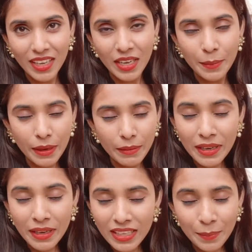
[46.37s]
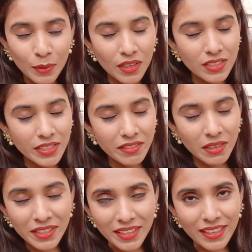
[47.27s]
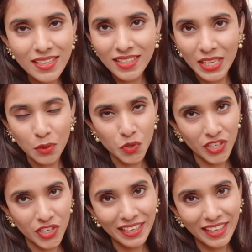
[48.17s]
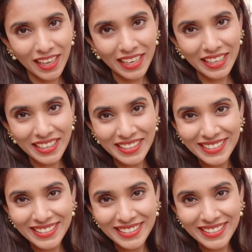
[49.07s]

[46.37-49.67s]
बाबा माता आप लोग के जीवन में ढेर सारी खुशियां लेके आएंगे